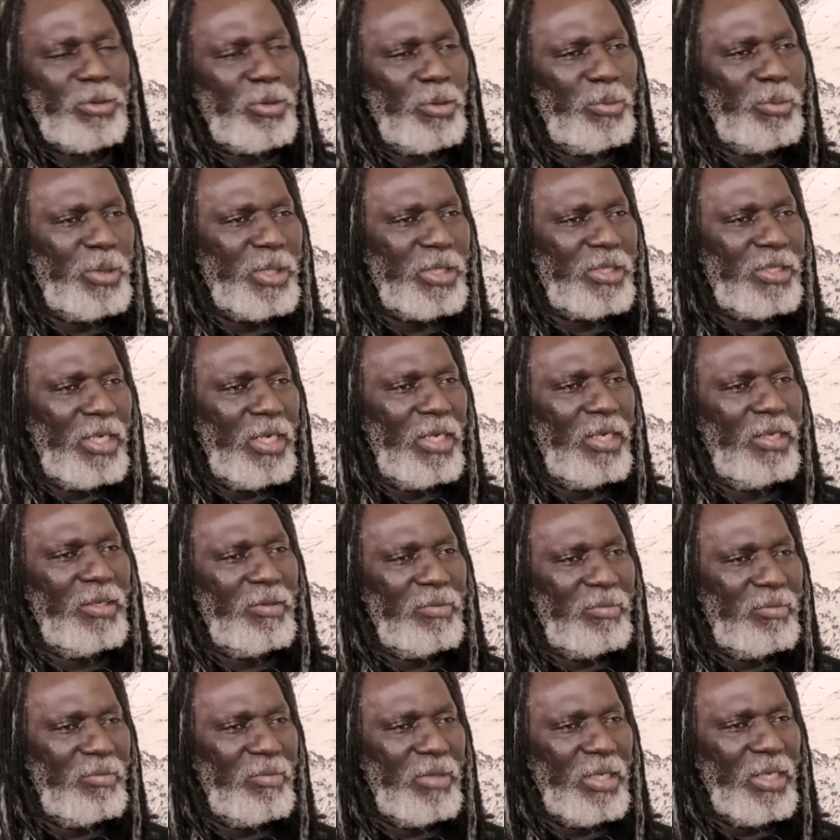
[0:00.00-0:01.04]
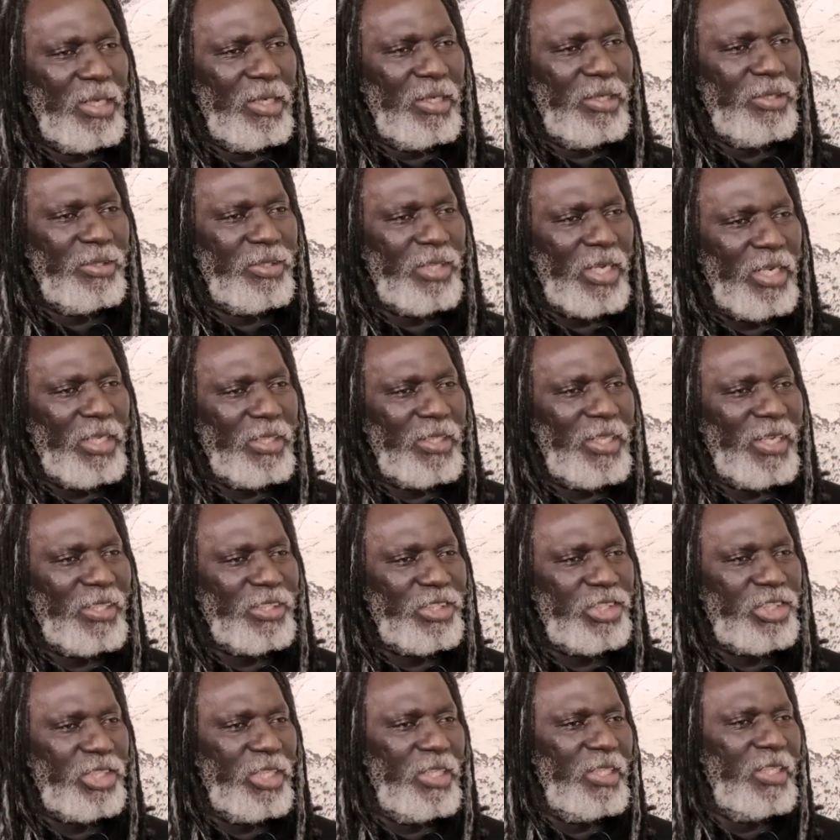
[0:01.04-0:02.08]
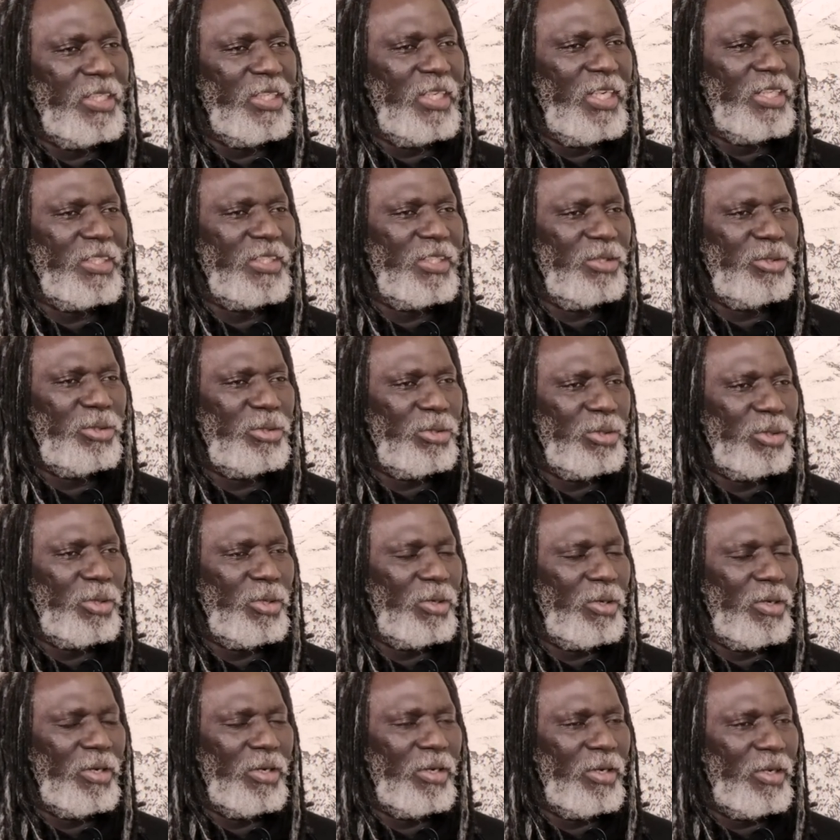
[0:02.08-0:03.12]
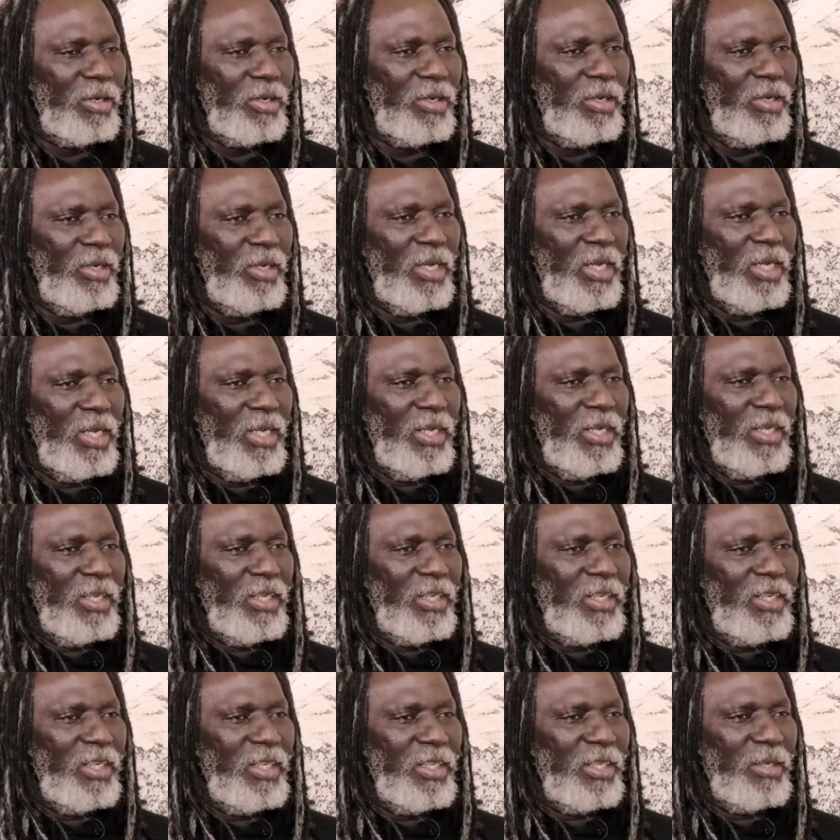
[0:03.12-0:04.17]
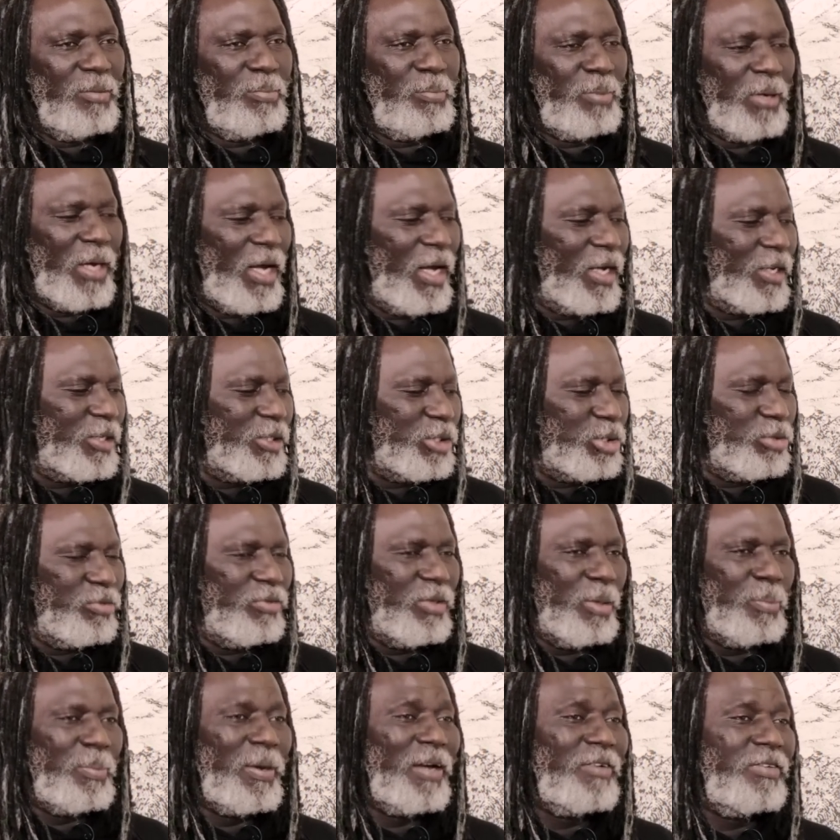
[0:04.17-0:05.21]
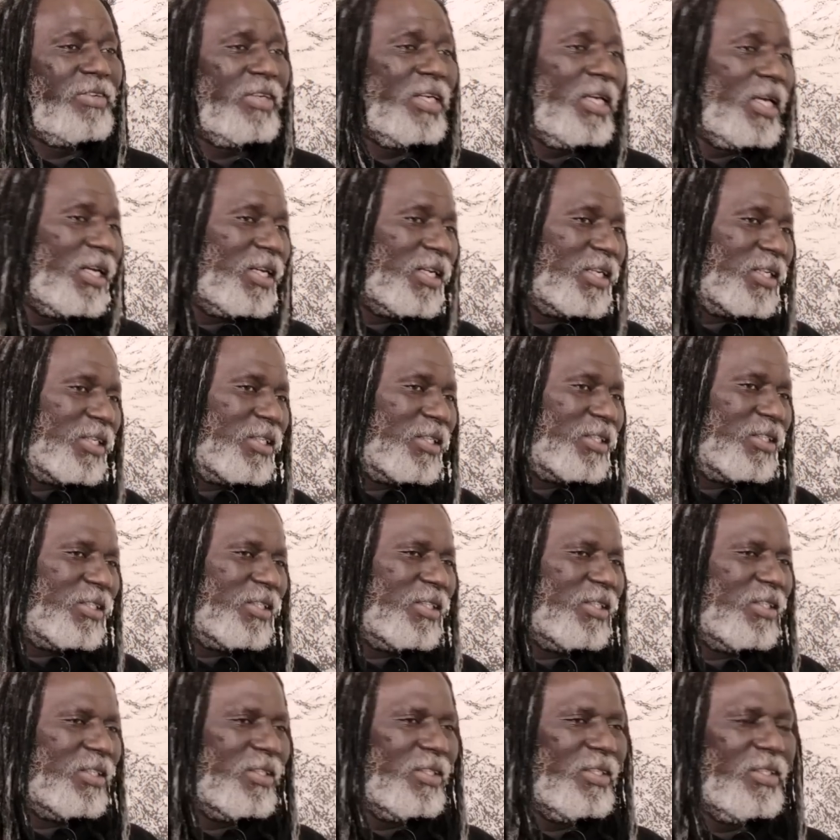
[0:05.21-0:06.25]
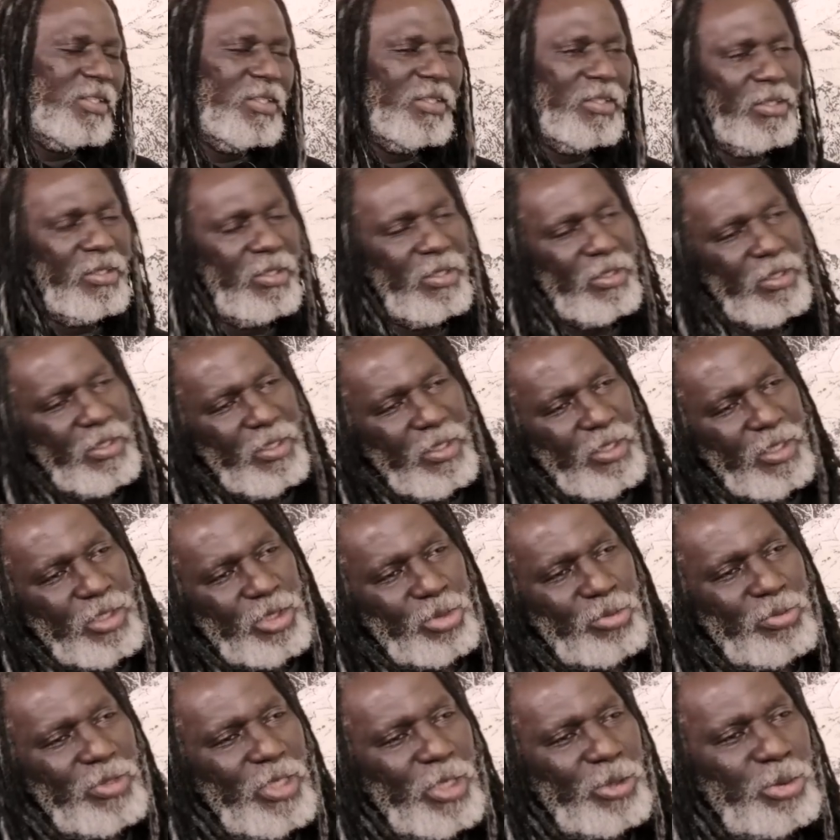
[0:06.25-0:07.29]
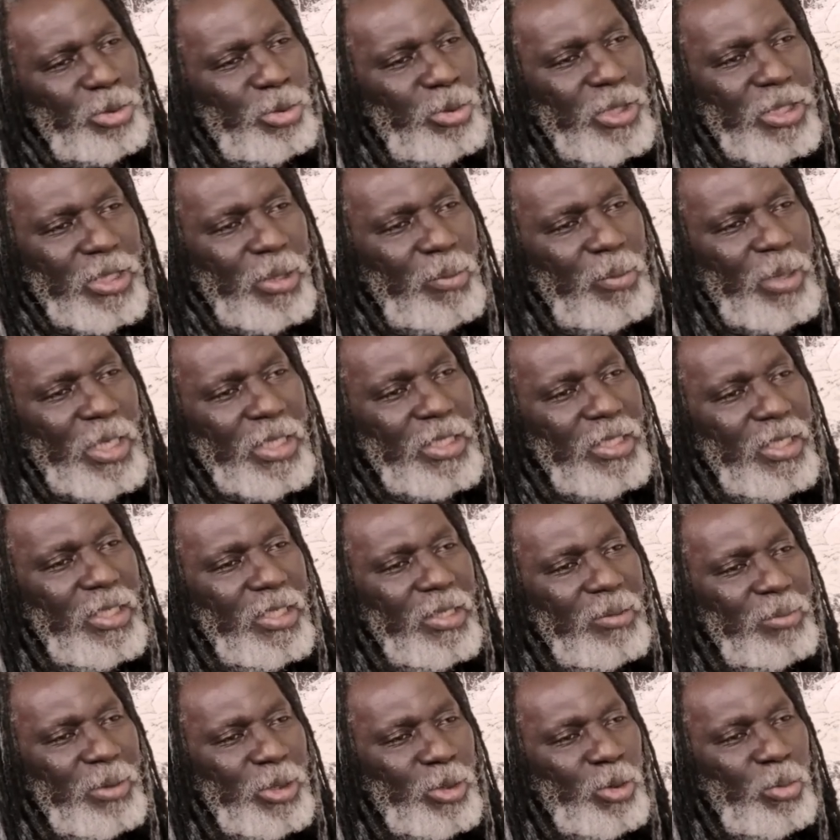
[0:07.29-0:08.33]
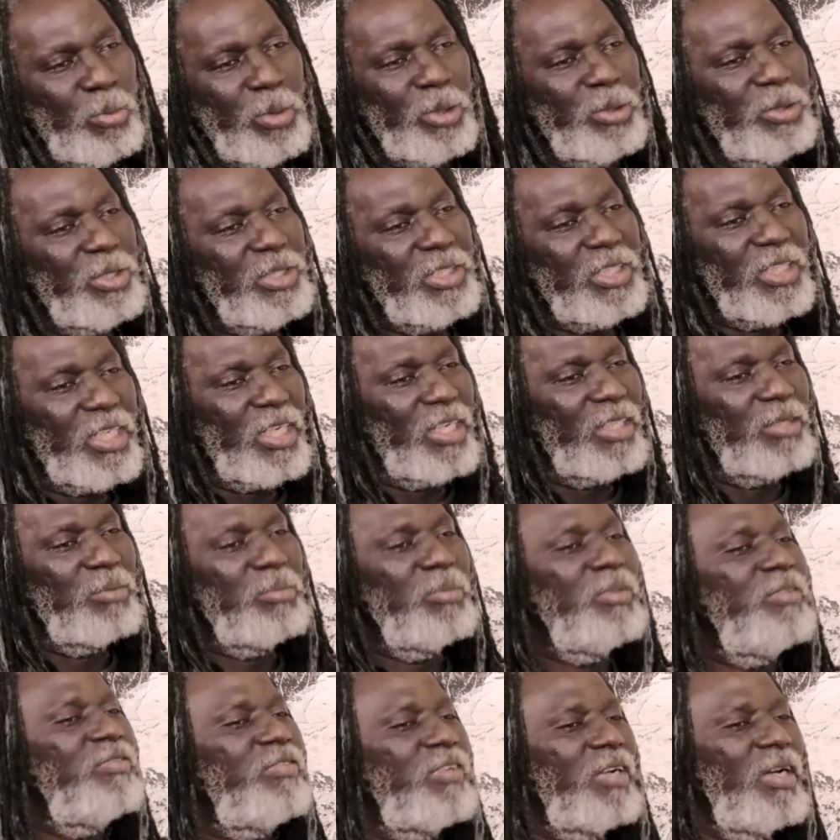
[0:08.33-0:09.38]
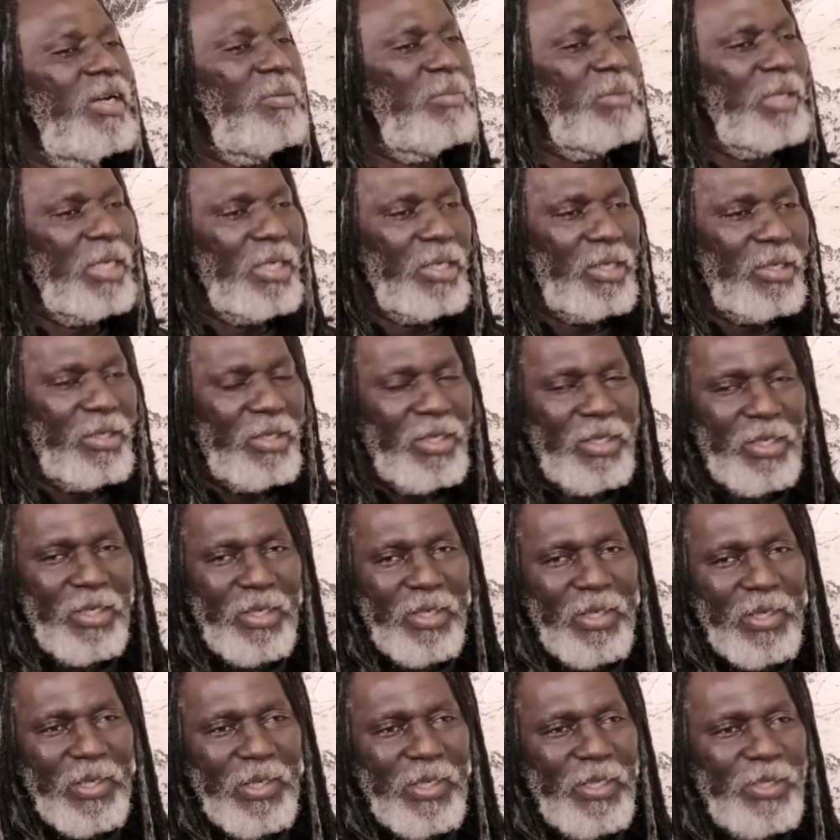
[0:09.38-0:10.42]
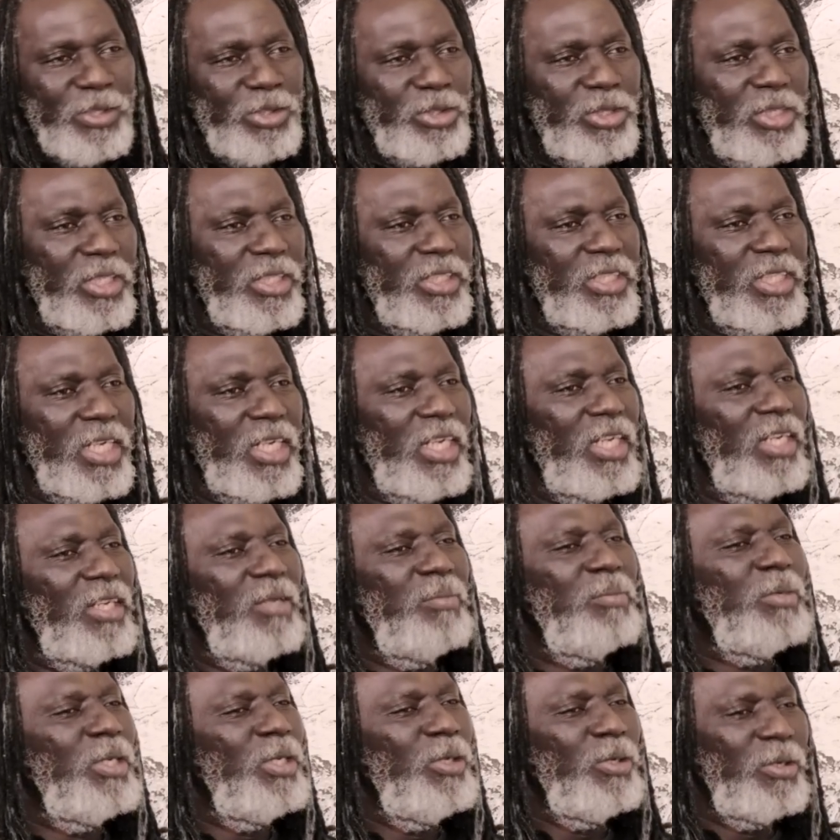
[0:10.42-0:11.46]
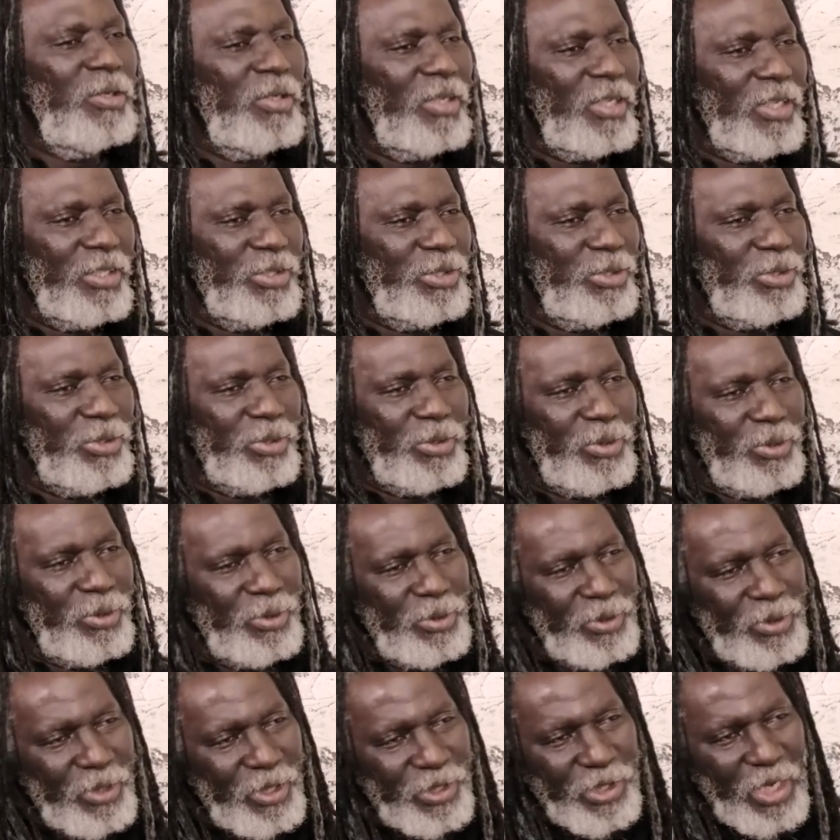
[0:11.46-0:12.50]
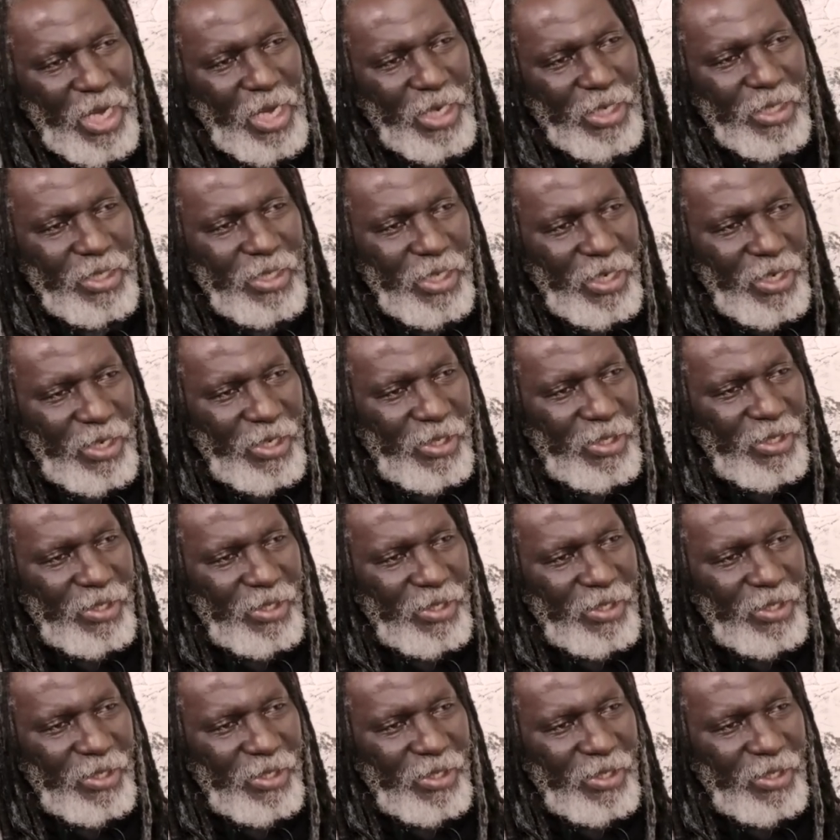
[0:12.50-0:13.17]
commerçant, mais j'allais t'enchaîner dans un truc euh, qui pas, que je voulais pas faire. Hein. Et, euh, je vous assure que ça marchait, hein, parce qu'on m'a donné 50 000 francs, mais j'étais déjà dans les millions quand je, quand j'arrêtais.